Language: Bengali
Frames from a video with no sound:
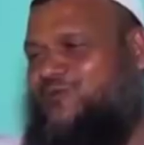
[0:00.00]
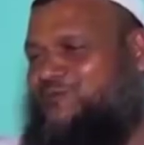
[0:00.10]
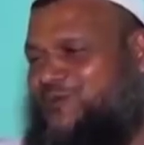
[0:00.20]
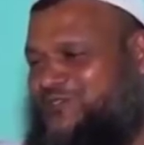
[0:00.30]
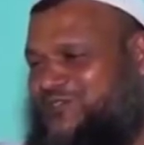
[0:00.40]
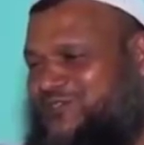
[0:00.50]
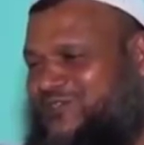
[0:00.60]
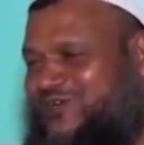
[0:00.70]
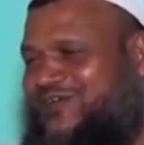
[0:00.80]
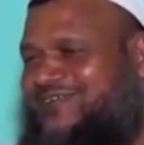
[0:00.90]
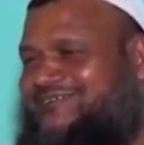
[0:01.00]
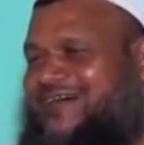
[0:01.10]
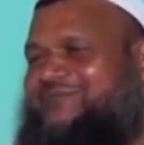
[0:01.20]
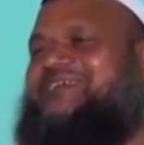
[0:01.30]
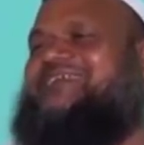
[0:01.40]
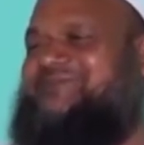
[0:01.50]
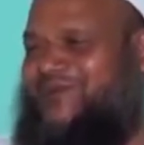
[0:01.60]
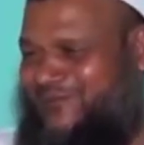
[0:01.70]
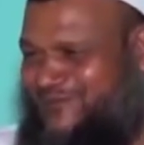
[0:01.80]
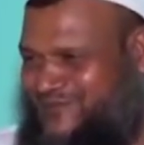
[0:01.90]
বুক পর্যন্ত তা আপনি
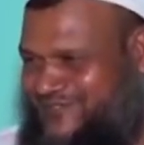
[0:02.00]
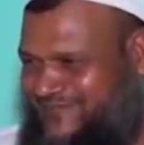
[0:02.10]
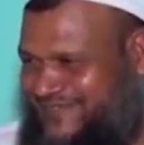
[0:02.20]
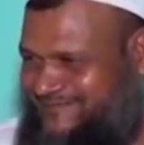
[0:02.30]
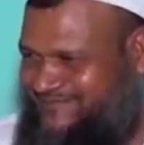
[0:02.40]
কিভাবে বসবেন